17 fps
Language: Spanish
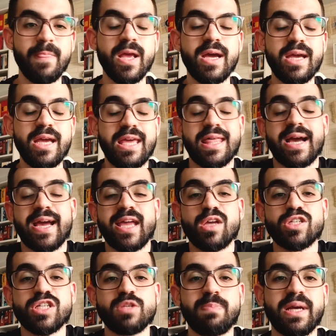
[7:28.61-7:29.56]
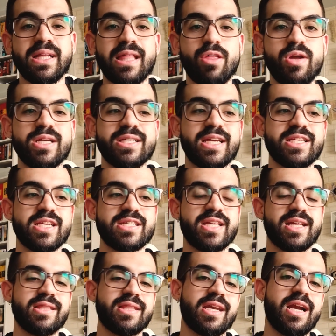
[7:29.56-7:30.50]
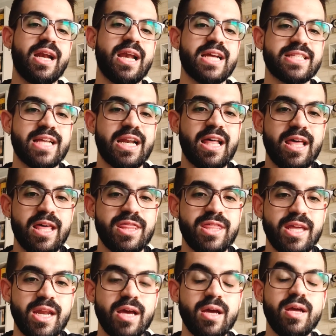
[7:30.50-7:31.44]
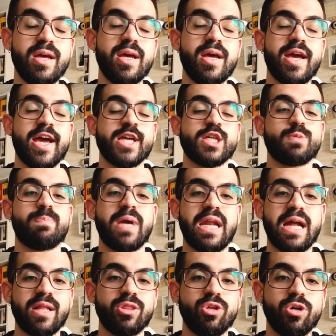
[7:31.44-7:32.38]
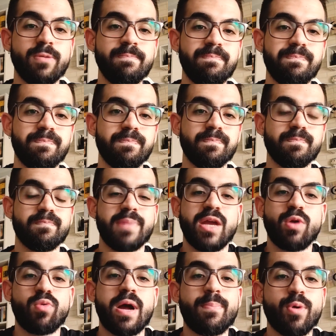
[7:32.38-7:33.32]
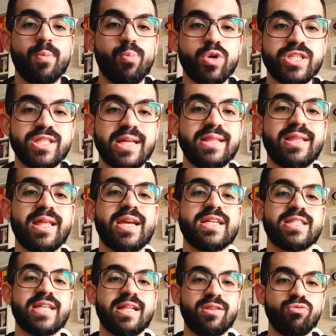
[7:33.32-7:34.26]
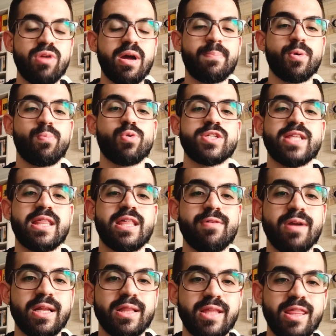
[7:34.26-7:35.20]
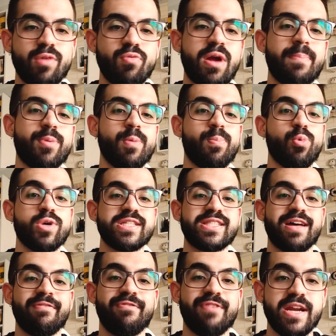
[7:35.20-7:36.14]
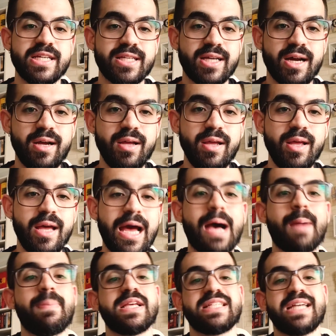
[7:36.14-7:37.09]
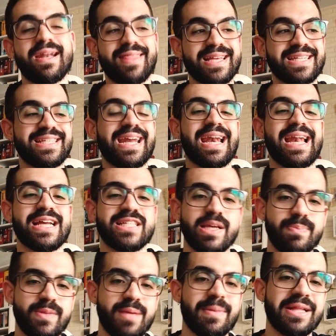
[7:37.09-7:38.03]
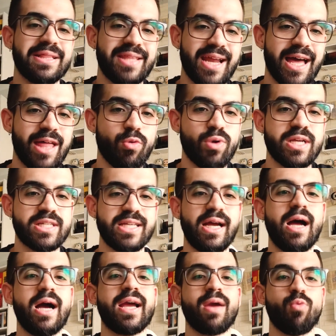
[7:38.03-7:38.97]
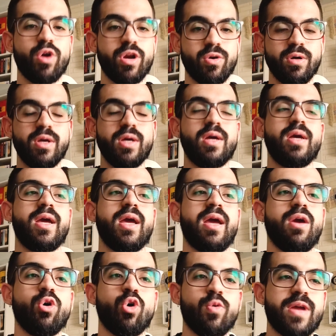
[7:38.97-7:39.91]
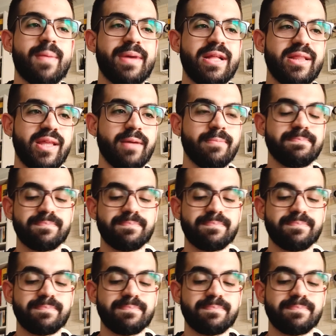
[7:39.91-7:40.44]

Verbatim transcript: y de aquellos espectadores que se sienten en la sala de cine esperando mm, ver una propuesta interesante, una propuesta divertida, una propuesta fresca, a pesar de ser la séptima entrega de una saga que, bueno, eh, obviamente